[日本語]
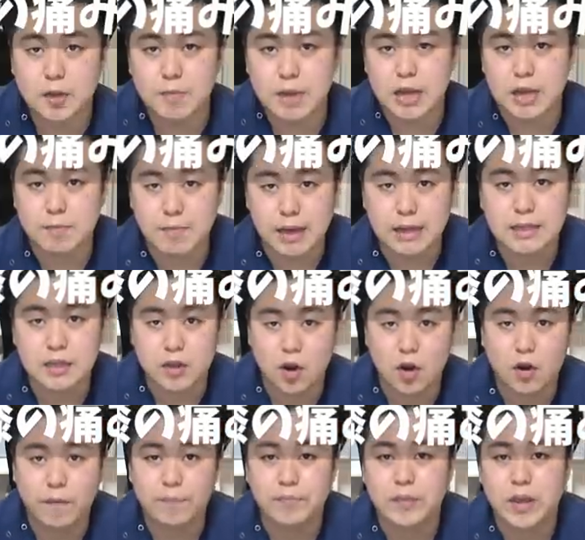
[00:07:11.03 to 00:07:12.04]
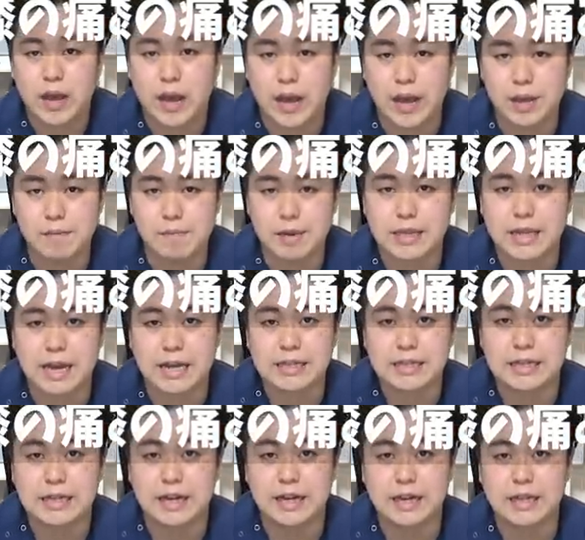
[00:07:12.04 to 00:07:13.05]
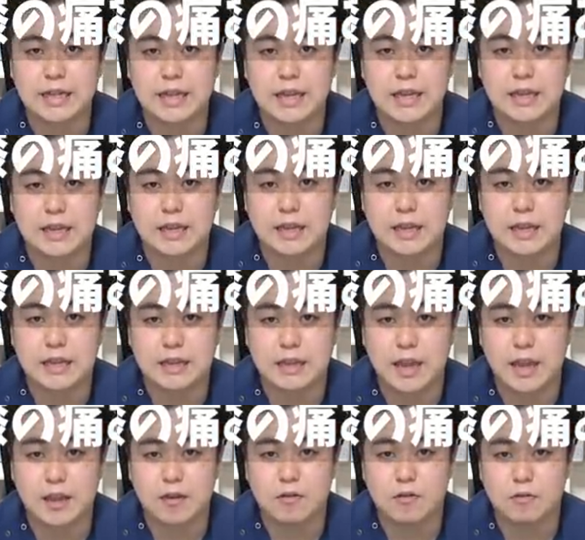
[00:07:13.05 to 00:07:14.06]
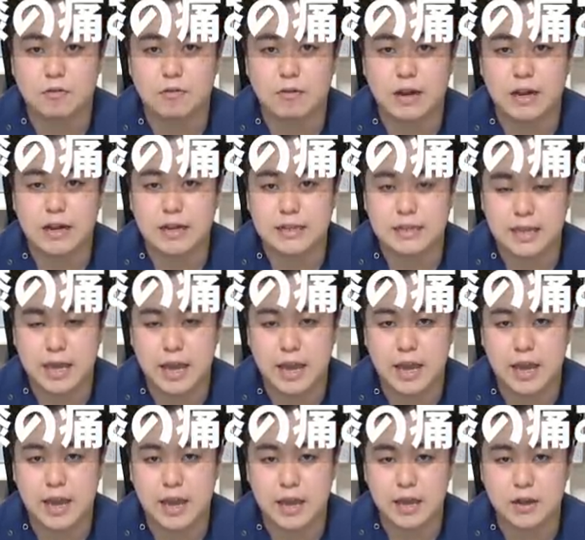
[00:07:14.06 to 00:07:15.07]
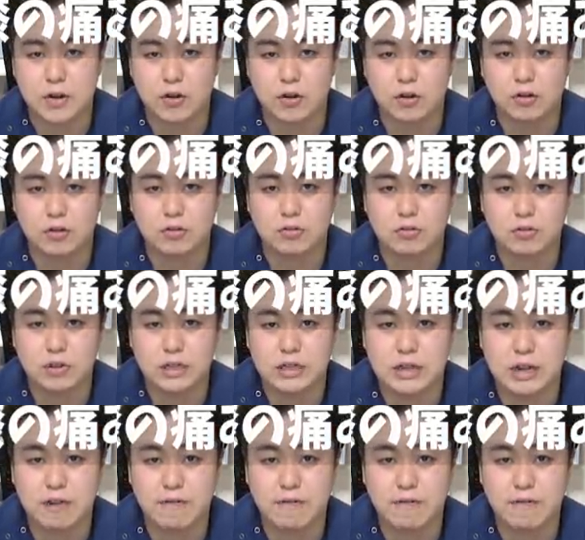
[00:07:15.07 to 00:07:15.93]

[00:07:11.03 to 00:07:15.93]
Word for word: ト目いきますよ、はい、また足上げていただいて、ここからせーの、内